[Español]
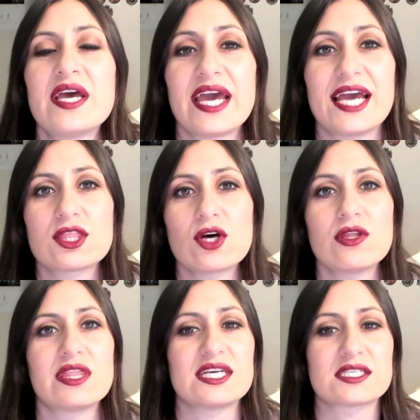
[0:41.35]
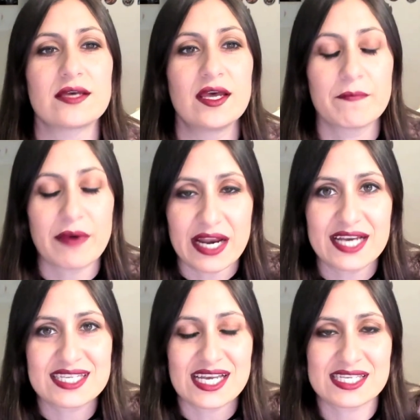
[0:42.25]
Entonces, para
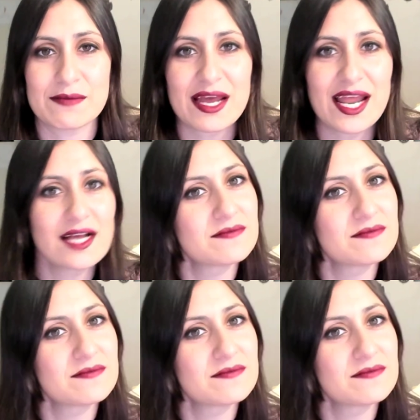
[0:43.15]
esta semana,